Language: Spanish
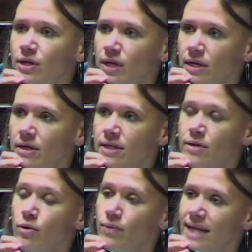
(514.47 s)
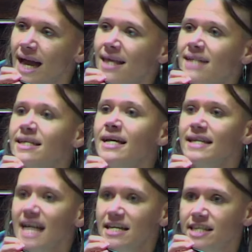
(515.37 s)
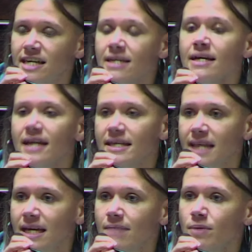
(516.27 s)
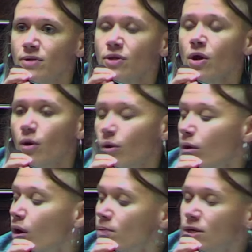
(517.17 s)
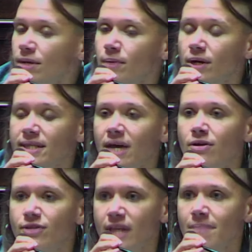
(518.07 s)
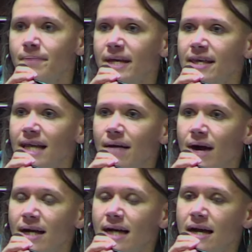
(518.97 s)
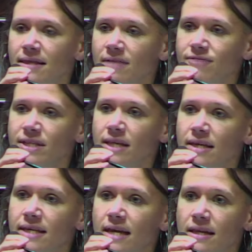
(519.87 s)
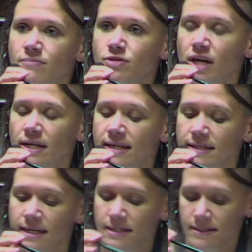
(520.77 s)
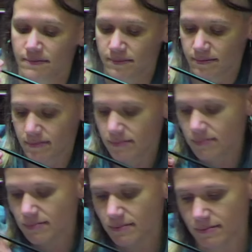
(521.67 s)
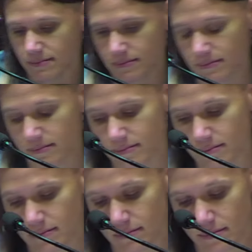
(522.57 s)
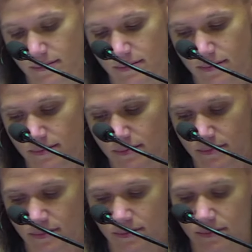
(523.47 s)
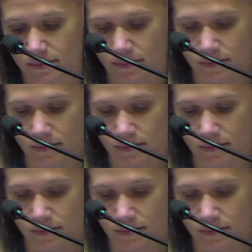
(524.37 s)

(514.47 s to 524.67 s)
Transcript: y jubiladas, y allí estaremos como lo hemos estado siempre desde la banca del Frente de Izquierda. Muchas gracias. Muchas gracias, diputada. Tiene la palabra el diputado